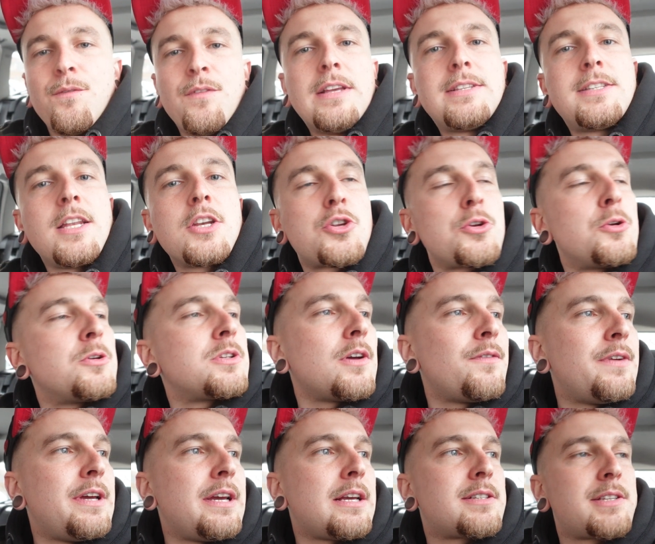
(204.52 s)
Wir sind schon
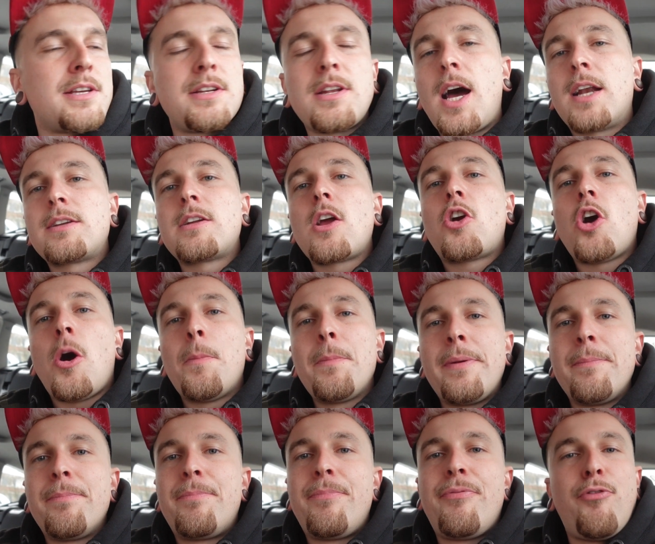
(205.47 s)
unterwegs, sind angekommen
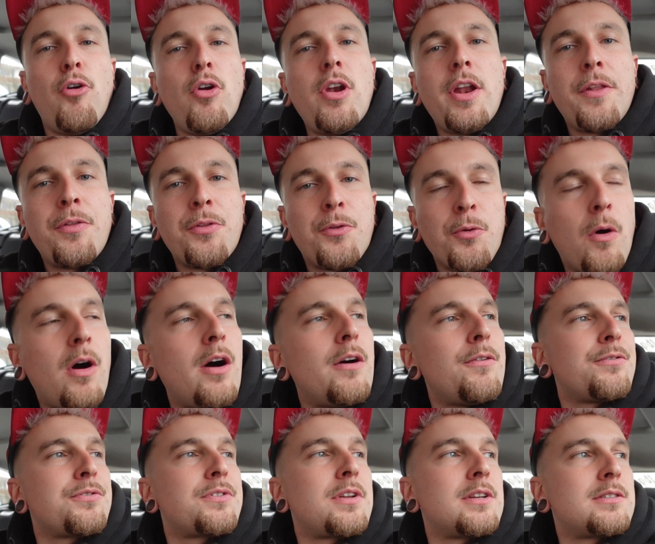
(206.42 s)
in
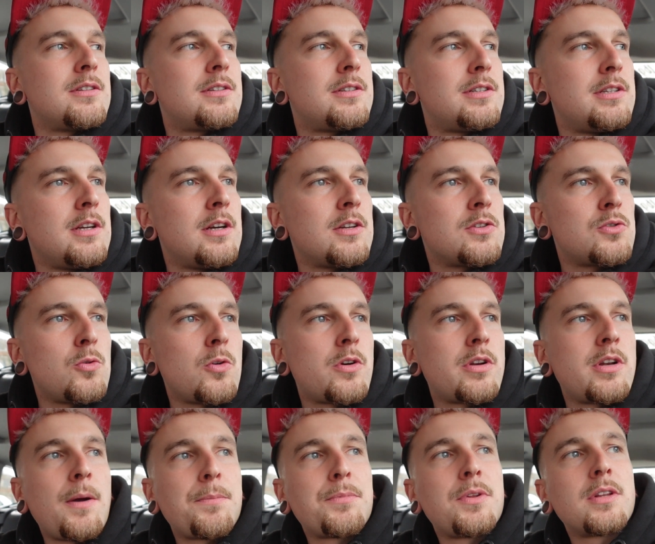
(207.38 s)
Pfullendorf. Das ist hier so
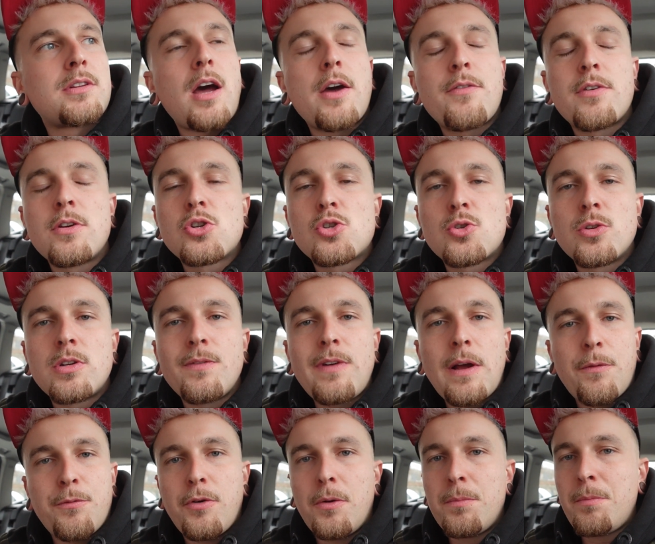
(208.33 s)
knapp eine Dreiviertelstunde
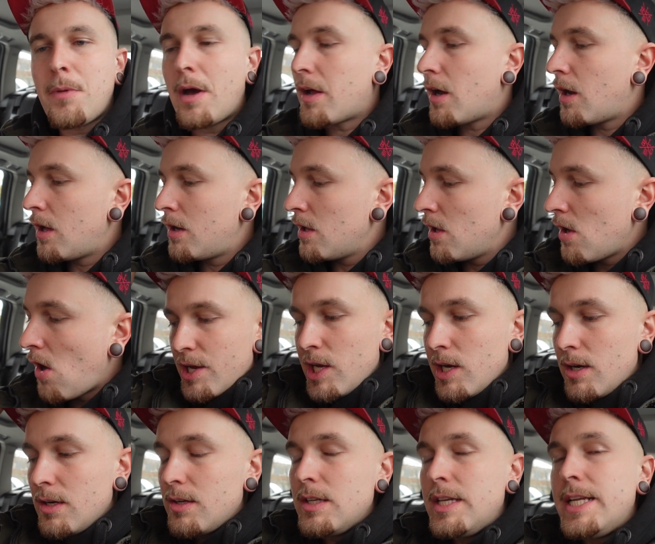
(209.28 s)
weg von meiner Halle.
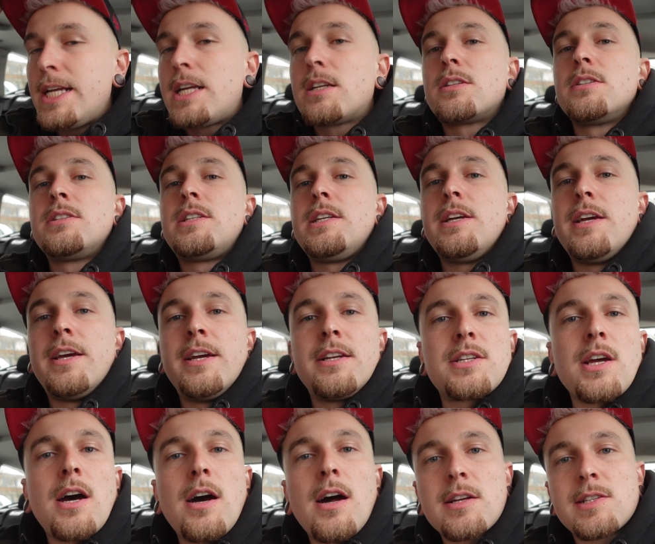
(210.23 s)
Hier liegt die
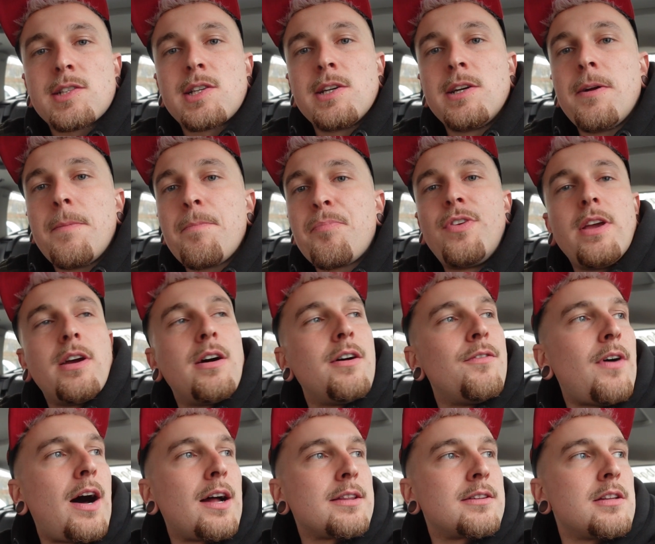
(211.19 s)
Hinterachse.
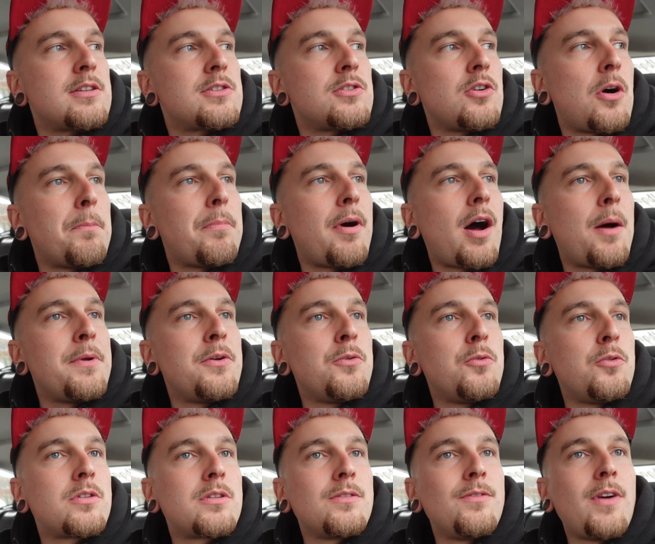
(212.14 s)
Wir warten jetzt noch ein paar
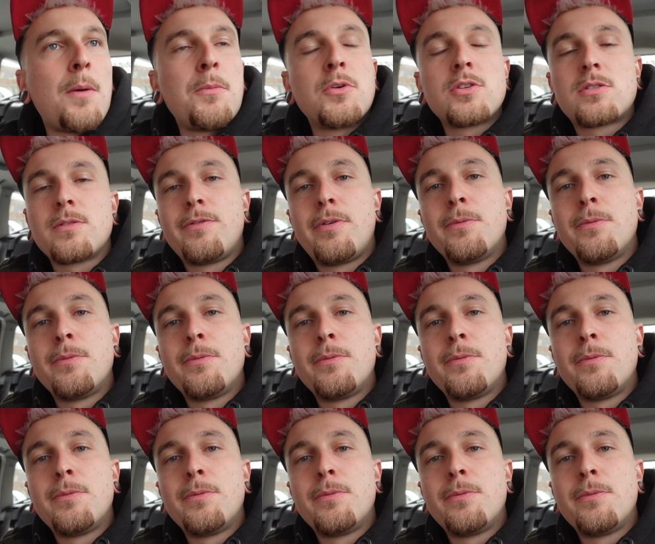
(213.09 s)
Minuten. Wir haben uns um